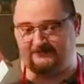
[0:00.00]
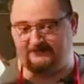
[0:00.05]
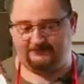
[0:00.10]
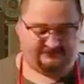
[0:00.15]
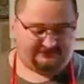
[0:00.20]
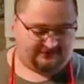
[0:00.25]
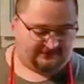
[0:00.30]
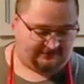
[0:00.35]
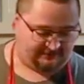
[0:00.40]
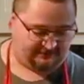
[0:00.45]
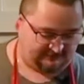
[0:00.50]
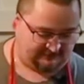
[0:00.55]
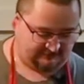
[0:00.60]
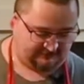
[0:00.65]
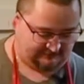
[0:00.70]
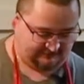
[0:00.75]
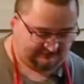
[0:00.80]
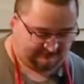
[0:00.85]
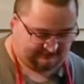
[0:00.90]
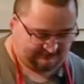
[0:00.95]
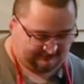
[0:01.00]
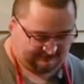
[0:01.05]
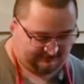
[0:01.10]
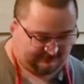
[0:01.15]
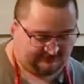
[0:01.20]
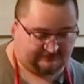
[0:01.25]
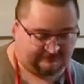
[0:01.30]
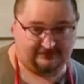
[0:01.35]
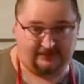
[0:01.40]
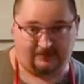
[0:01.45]
też
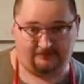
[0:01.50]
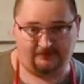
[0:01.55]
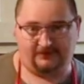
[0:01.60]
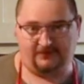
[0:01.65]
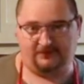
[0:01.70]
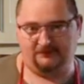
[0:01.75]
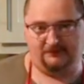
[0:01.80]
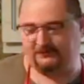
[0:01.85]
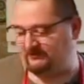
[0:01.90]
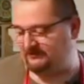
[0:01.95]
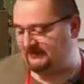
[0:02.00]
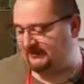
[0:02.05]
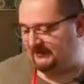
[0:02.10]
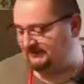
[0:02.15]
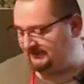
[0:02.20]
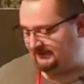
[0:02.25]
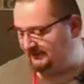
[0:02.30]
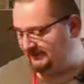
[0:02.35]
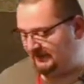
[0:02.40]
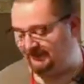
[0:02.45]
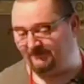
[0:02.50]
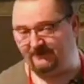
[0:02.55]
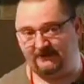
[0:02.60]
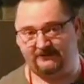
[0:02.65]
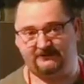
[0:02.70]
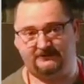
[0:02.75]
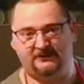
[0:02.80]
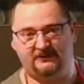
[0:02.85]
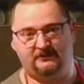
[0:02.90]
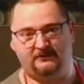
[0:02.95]
dla mnie i przy okazji dla Was,
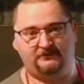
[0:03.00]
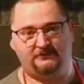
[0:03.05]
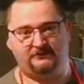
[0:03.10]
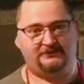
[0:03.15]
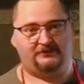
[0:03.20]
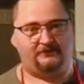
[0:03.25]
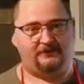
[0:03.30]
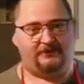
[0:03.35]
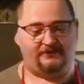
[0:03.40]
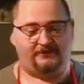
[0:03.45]
bo zamawiam